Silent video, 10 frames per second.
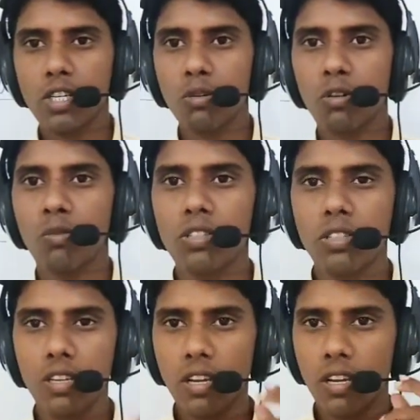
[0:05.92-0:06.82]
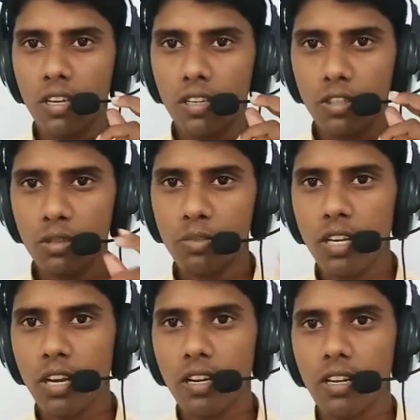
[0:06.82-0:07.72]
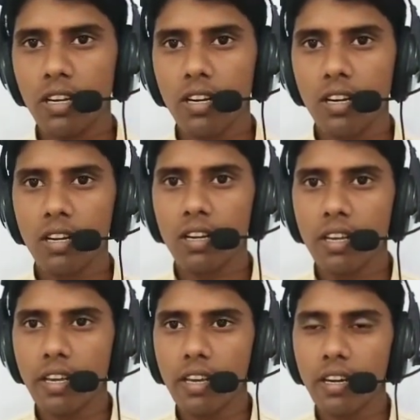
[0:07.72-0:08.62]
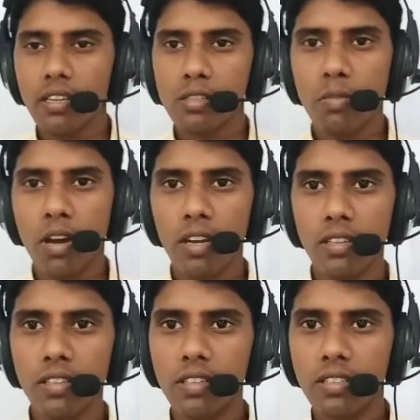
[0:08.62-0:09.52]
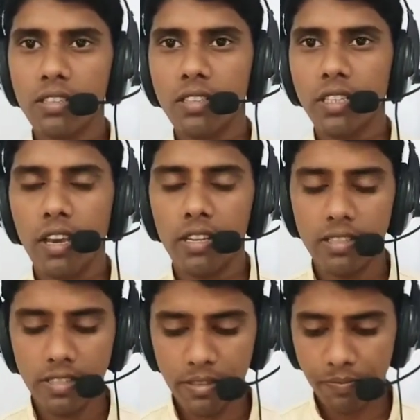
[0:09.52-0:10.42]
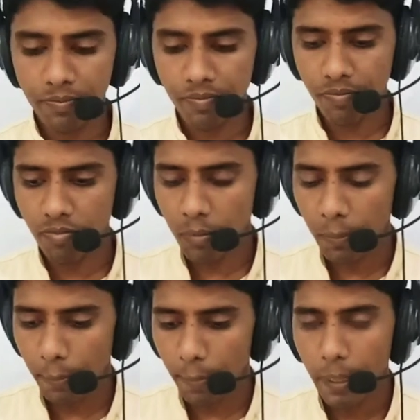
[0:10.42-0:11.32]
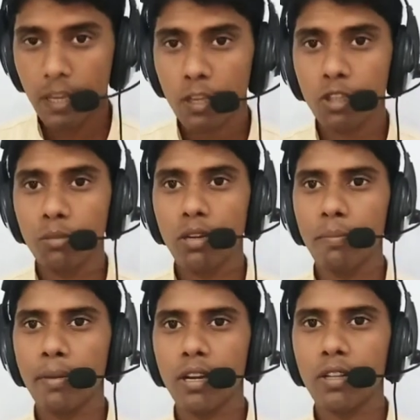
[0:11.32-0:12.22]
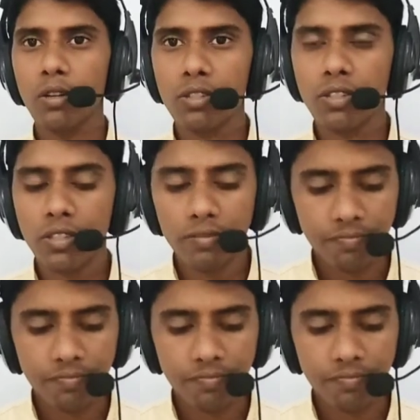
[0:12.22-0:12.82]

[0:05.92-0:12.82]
जस्ट यू आर are यूट्यूब चैनल इंग्लिश बाय डीएस तो मेरे प्यारे दोस्त